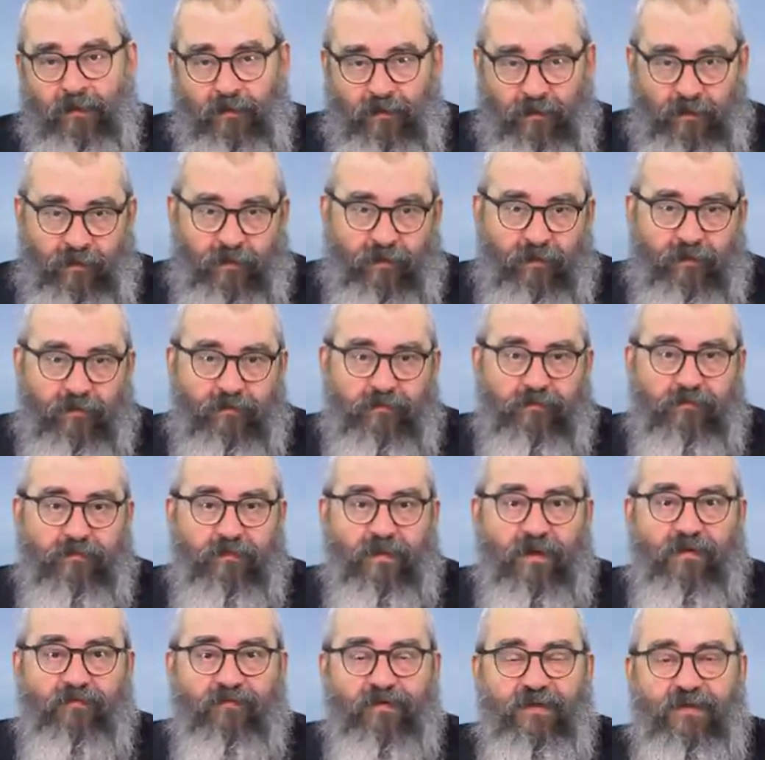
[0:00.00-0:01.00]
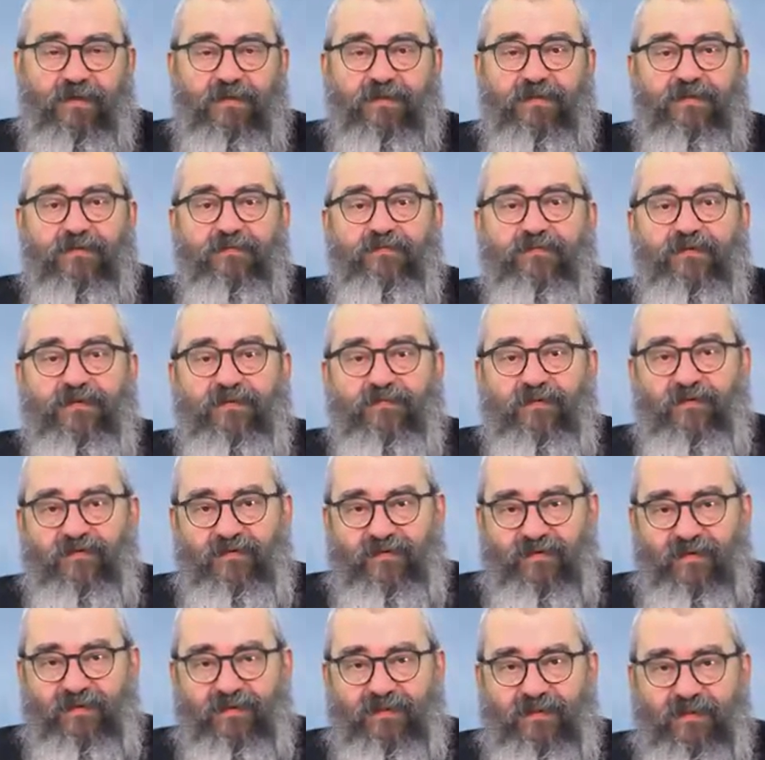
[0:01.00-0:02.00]
э, для выходцев из
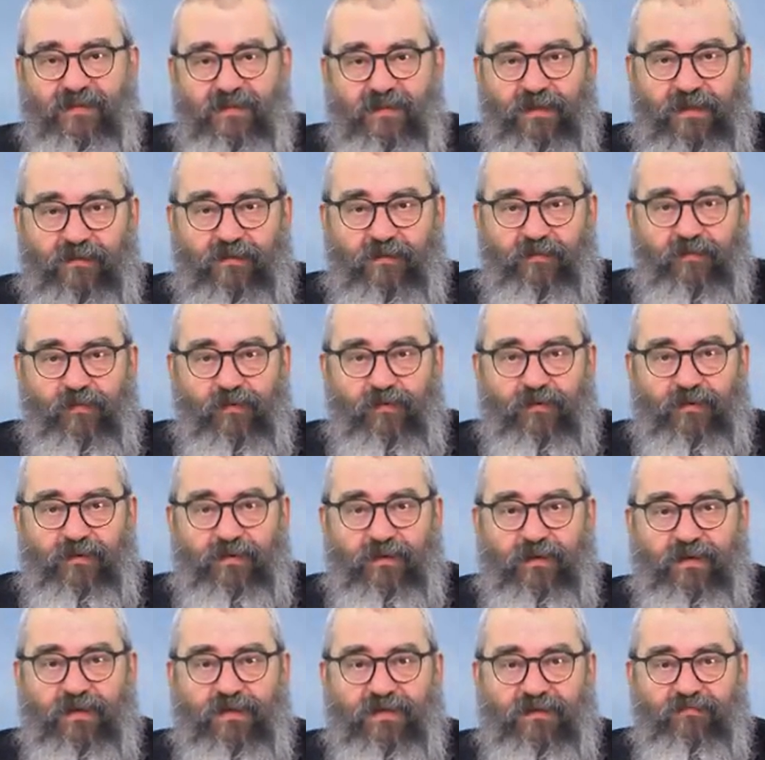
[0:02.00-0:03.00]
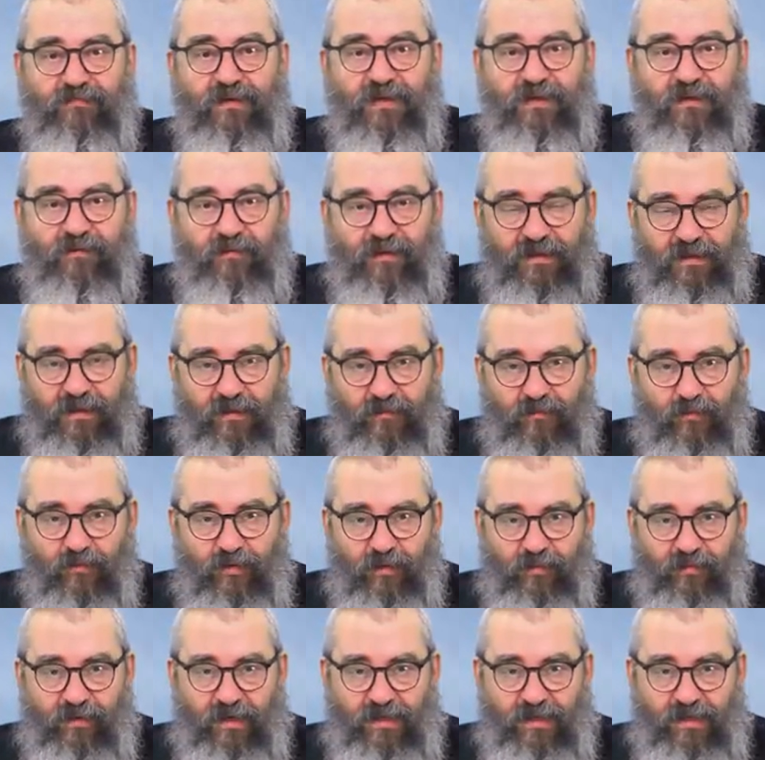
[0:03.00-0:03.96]
бывшего СССР, вы помните, неизменным атрибутом